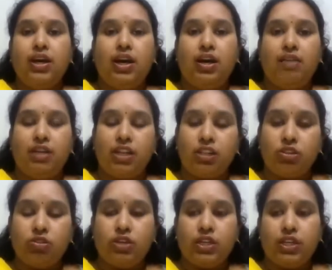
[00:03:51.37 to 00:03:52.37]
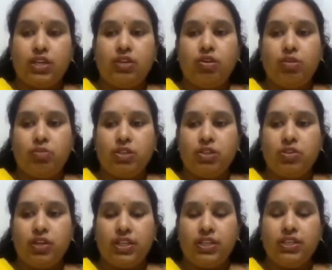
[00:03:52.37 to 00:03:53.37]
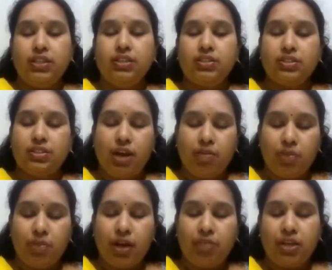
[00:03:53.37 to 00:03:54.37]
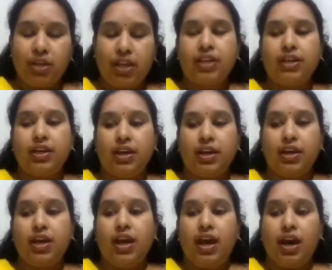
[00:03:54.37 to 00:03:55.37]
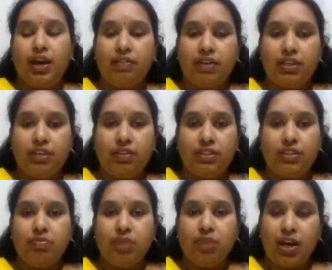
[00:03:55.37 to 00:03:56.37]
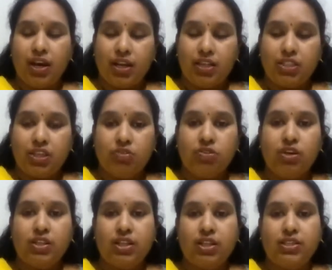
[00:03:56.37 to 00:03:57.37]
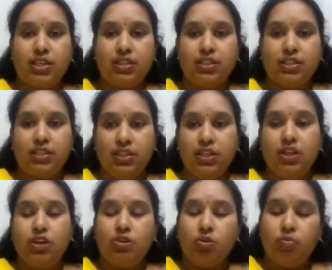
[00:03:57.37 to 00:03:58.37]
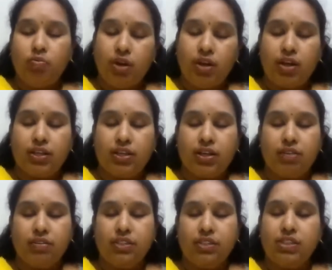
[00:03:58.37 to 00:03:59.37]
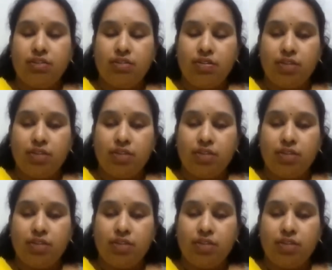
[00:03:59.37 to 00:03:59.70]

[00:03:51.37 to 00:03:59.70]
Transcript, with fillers: ஆஹ் விரதம் இருக்கிறோம் அப்படின்னு சொல்லிட்டு சாப்பிடாமலேயே இருக்காங்க அவருக்கு வந்து மகாராஜாவும் அதுல சேர்ந்துட்டு ரொம்ப நாட்கள் வந்து தவ